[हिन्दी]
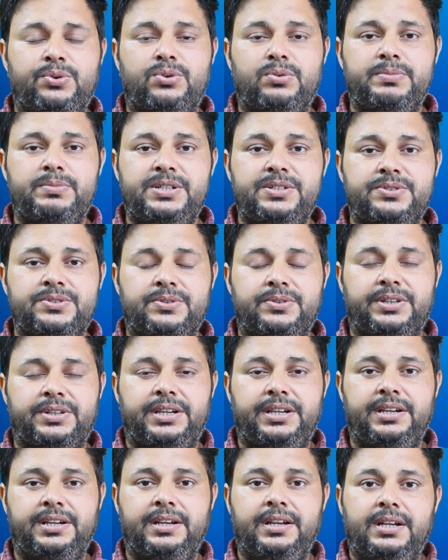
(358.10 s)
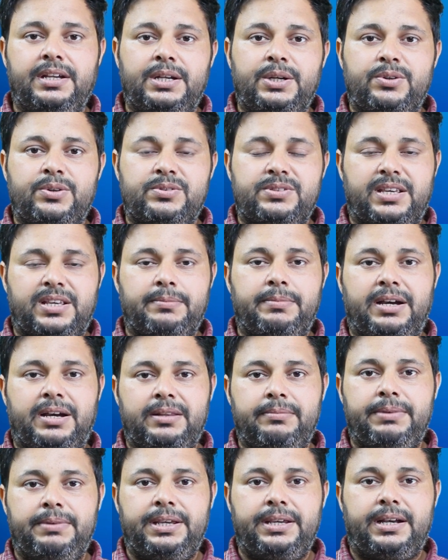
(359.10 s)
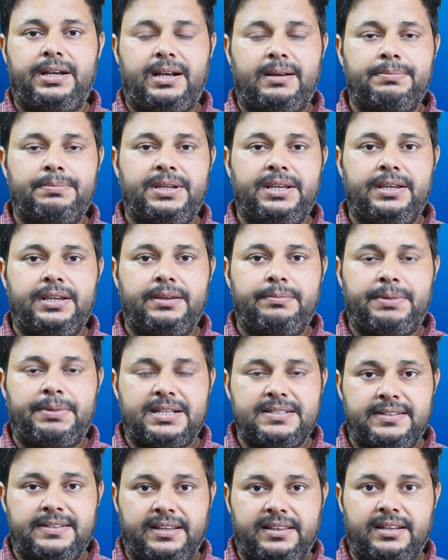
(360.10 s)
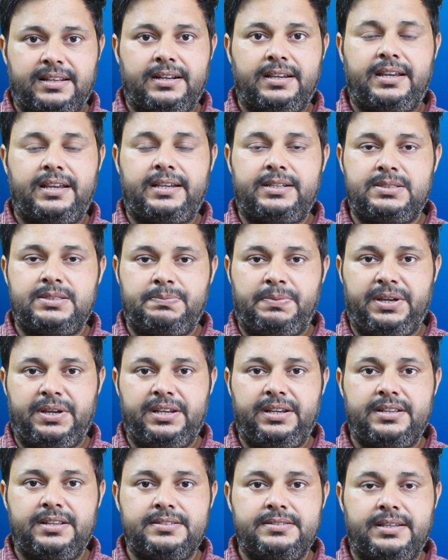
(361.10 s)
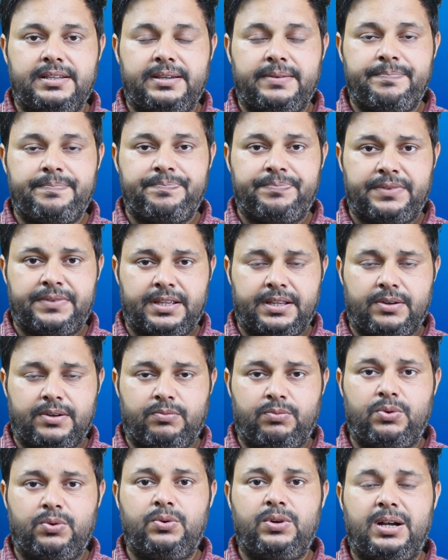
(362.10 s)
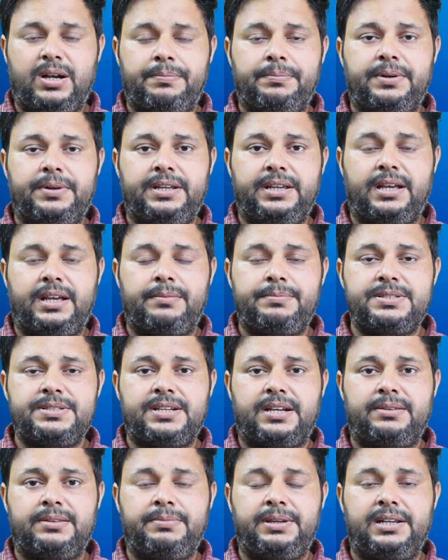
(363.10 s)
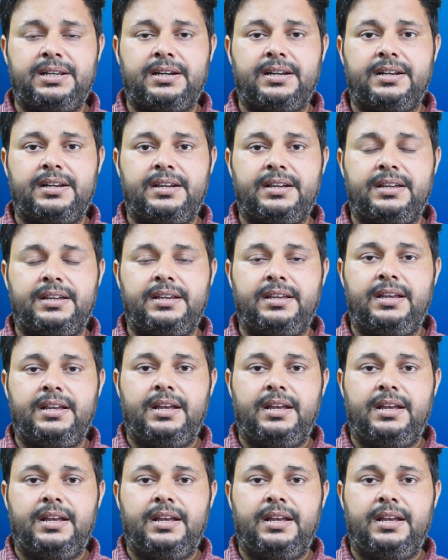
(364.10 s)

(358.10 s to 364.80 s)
डॉक्यूमेंट्स होंगे उसके बाद में आपके पास कितना एक्सपीरियंस है वो आपने यहाँ पे साथ में लगाना है